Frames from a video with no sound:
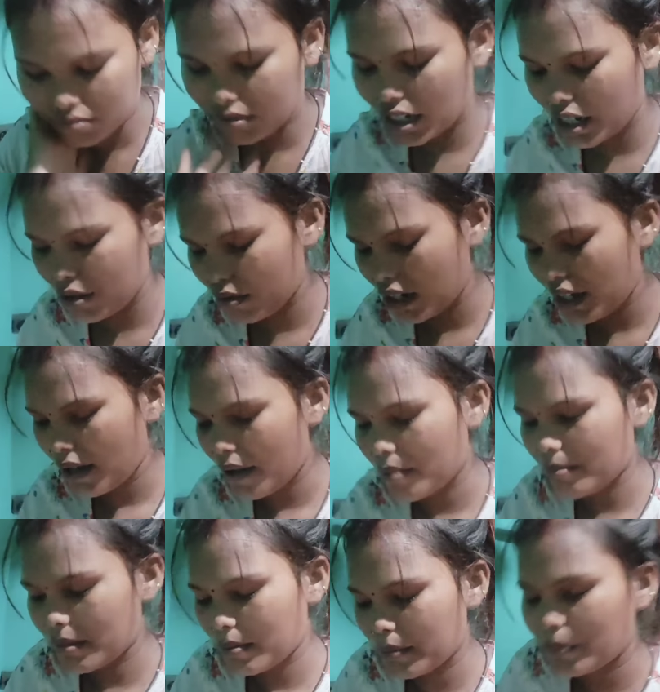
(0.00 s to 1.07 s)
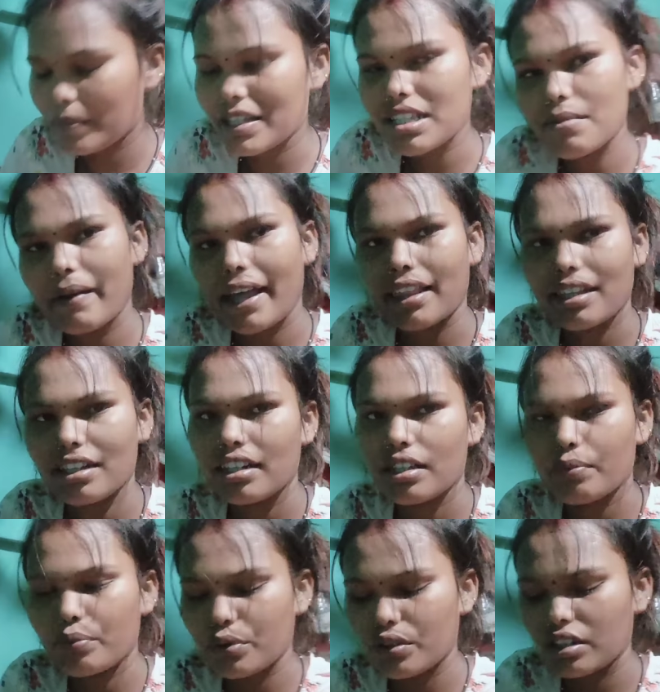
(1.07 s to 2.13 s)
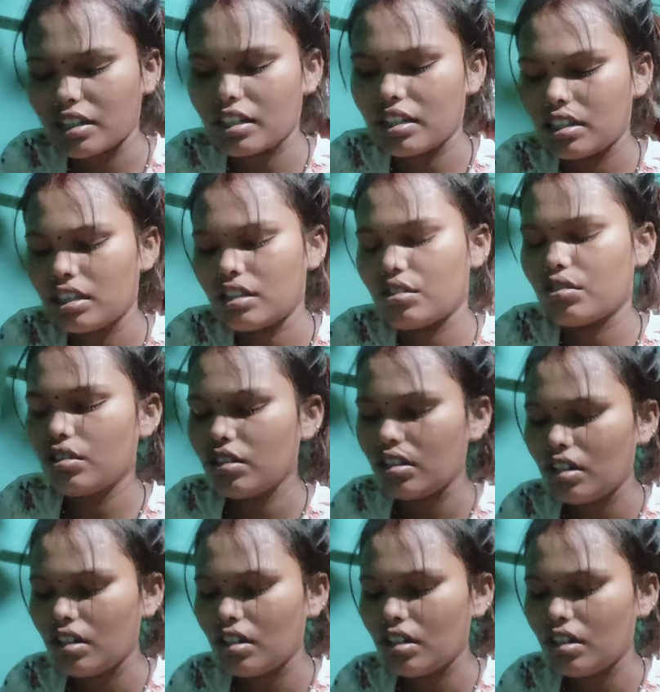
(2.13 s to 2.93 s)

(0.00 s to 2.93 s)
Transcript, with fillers: नहीं हुआ मैं मम्मी से बात कर रहा फ़ोन की थी तो